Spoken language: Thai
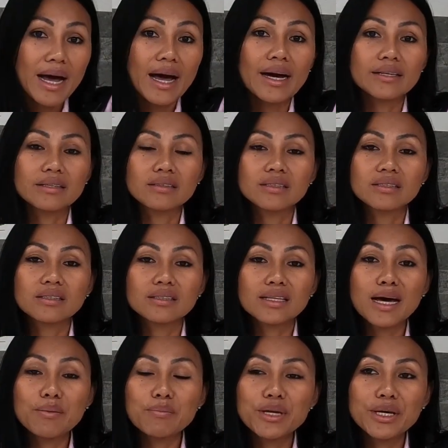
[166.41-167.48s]
บ้าน
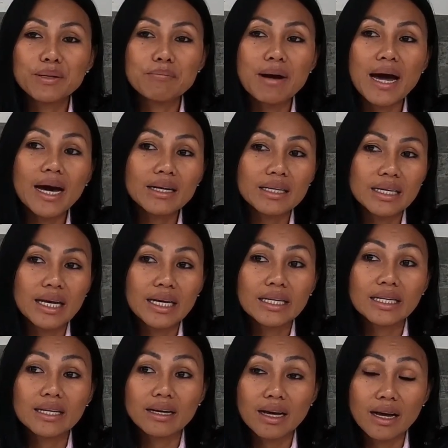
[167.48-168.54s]
ทะเบียนบ้านนั้
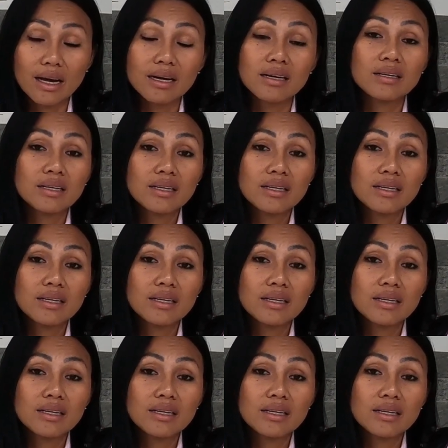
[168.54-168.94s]
นนะคะ